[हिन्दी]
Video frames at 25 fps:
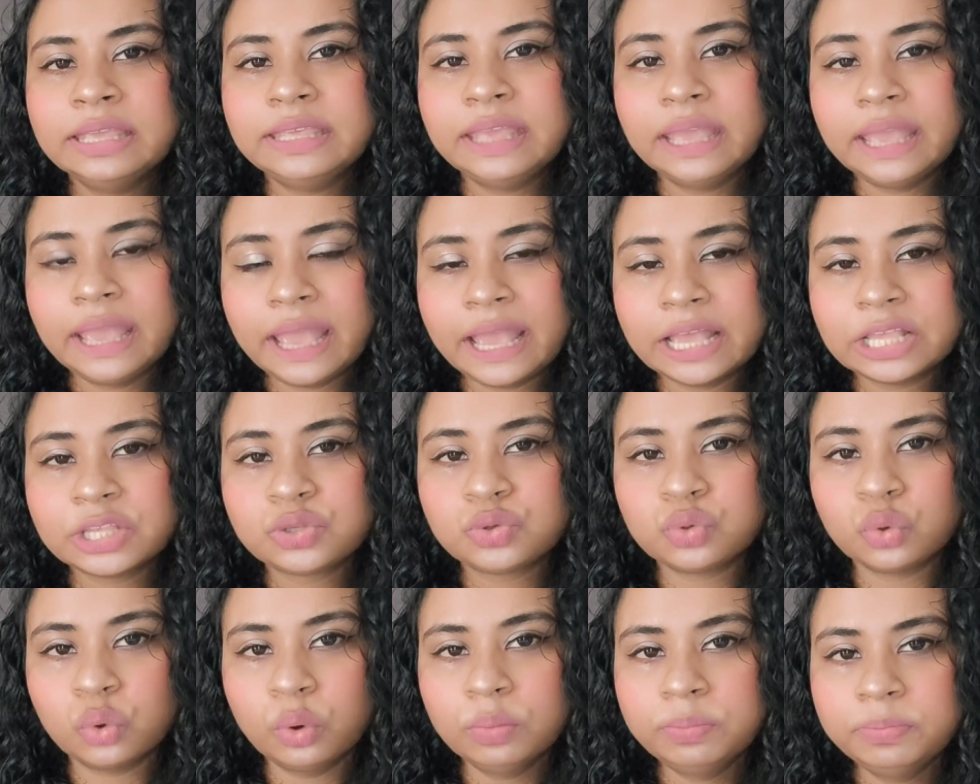ये है
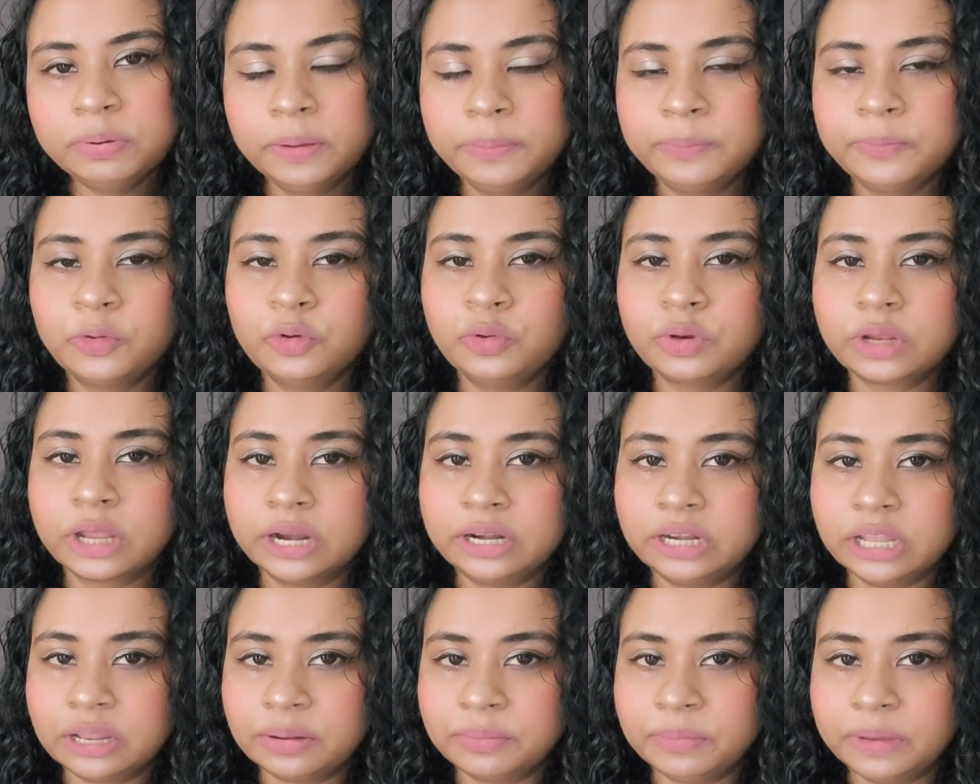सोप
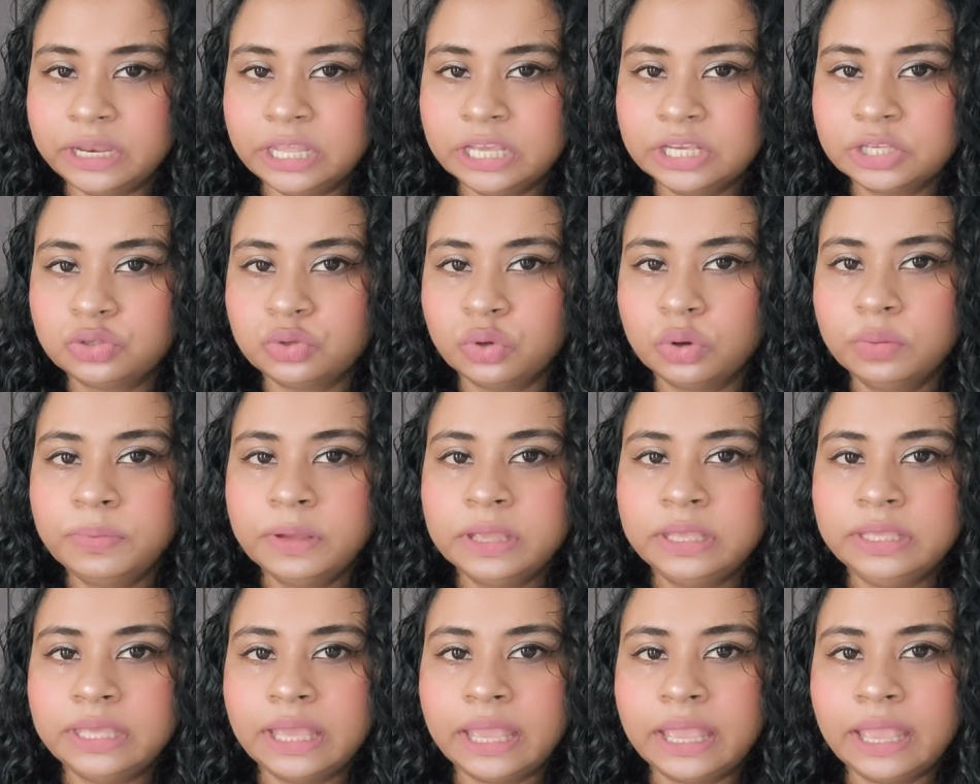उनका टर्मरिक सोप
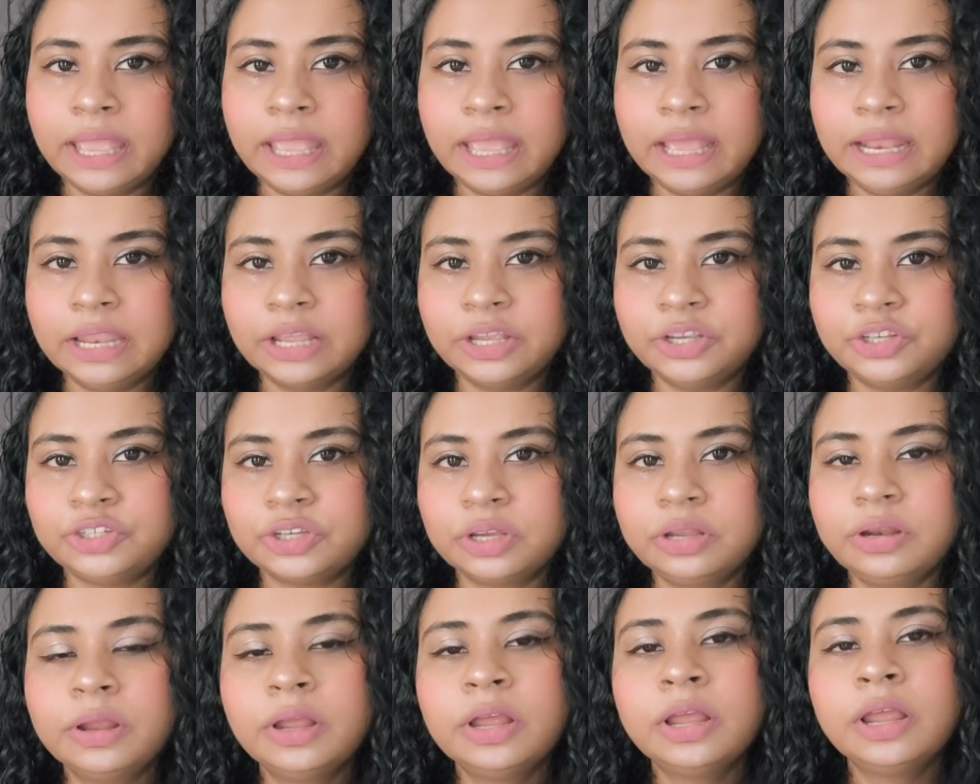ये है
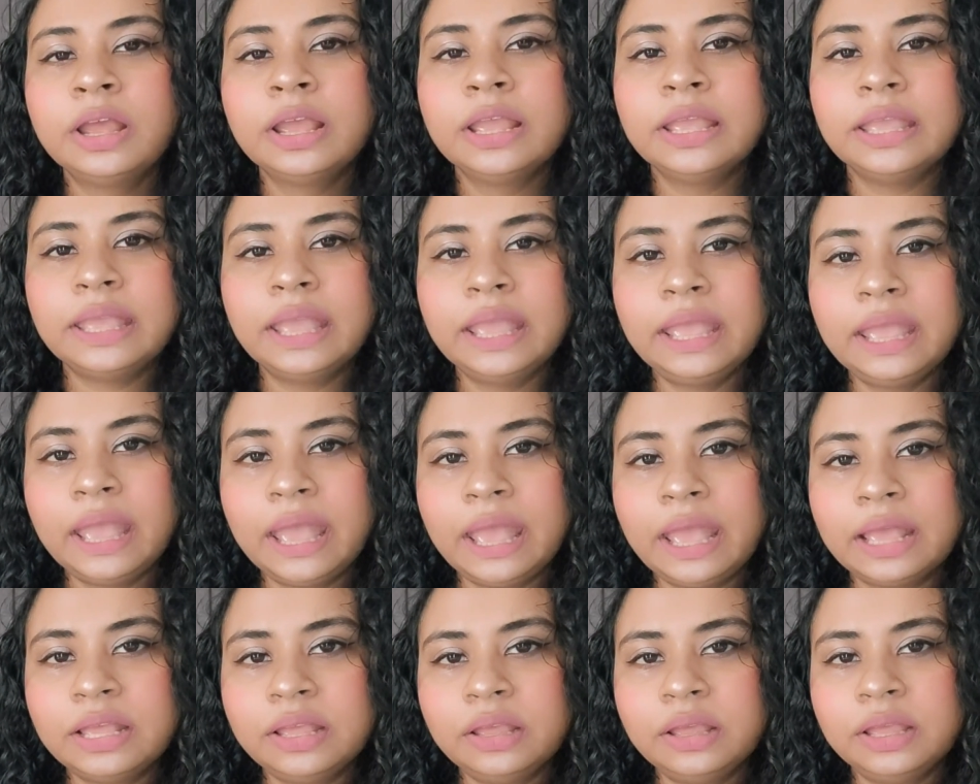एलिक्शर ये
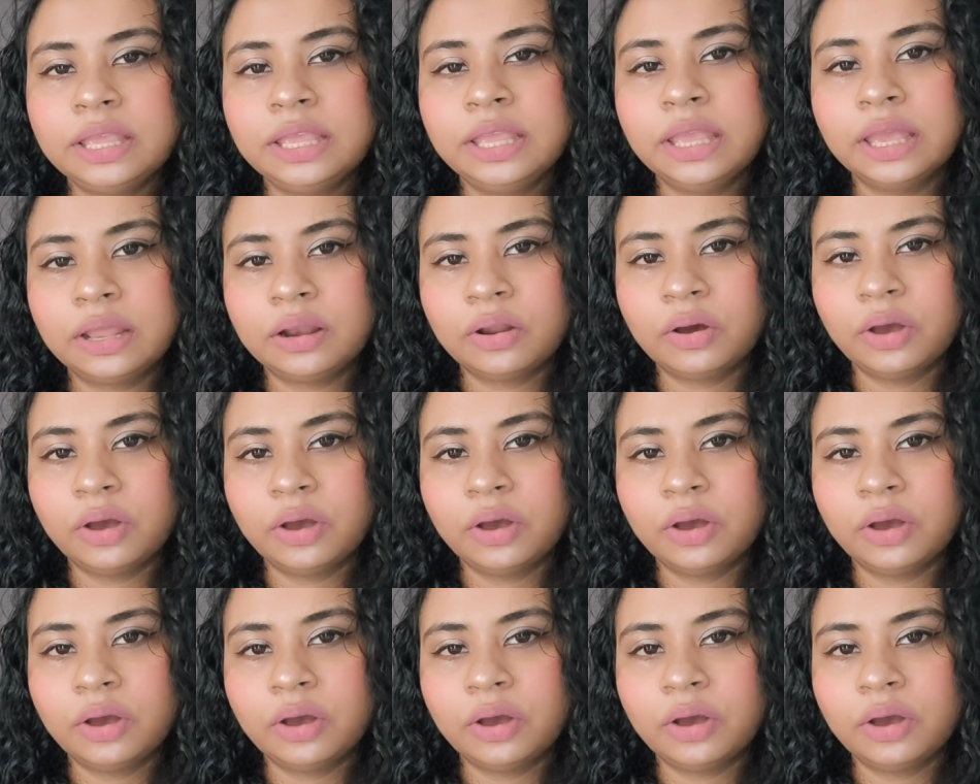है हेयर